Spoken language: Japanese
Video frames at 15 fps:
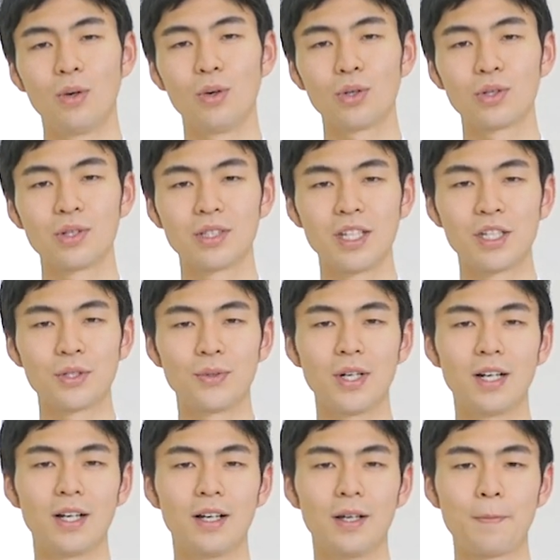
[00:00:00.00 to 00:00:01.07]
多くの選手
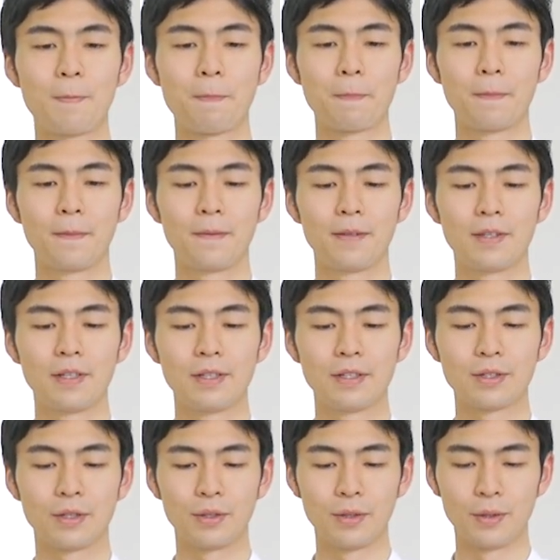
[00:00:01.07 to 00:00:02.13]
は
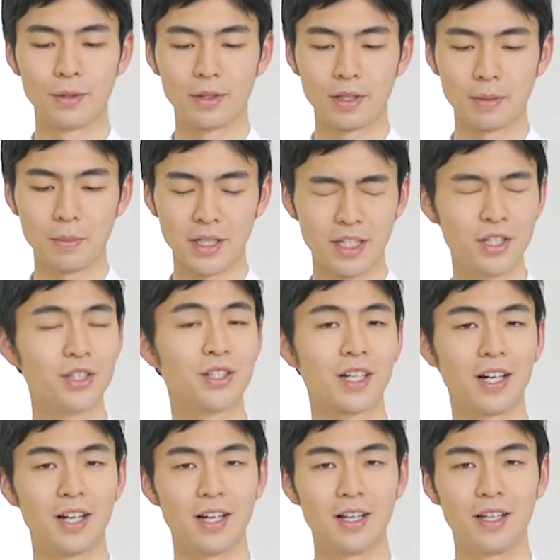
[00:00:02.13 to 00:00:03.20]
その、ま技術
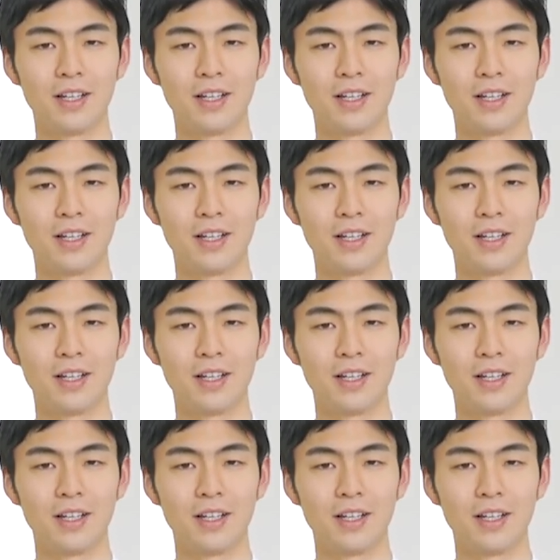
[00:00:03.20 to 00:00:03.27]
が